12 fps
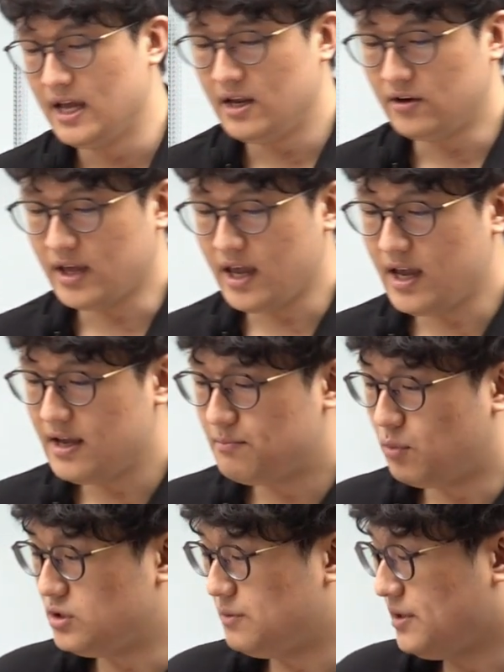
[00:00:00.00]
이렇게
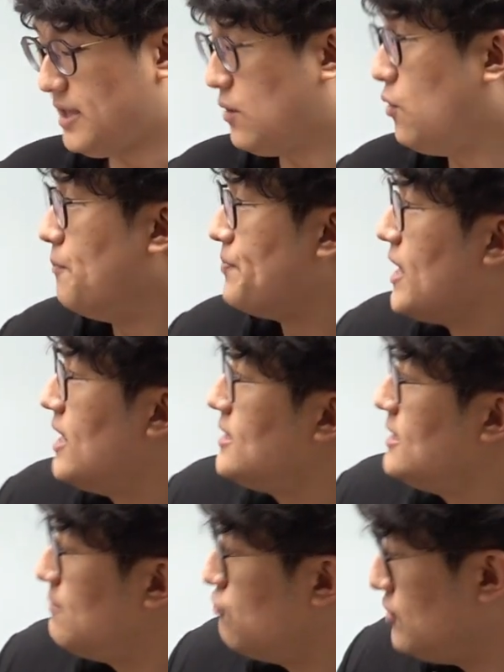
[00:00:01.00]
보시면 되고 자
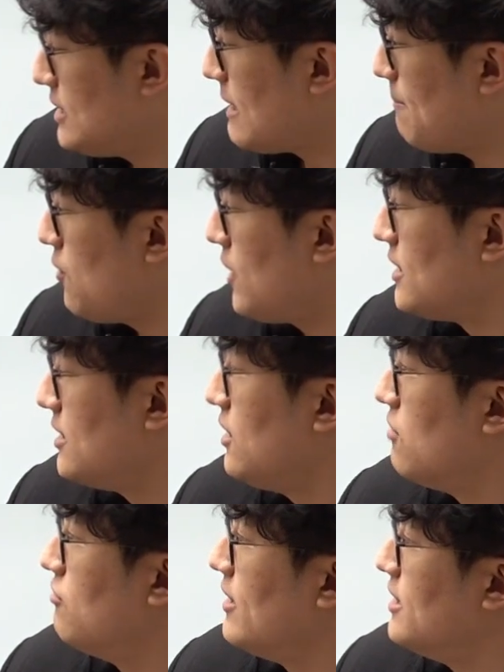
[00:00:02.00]
이제 문제 3번 같은
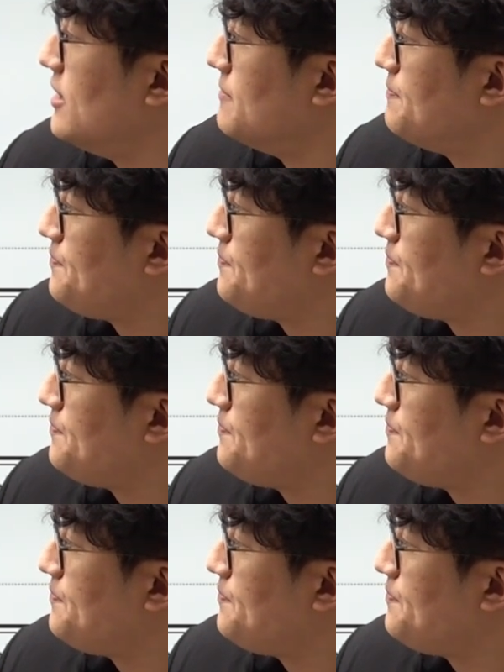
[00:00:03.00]
경우에는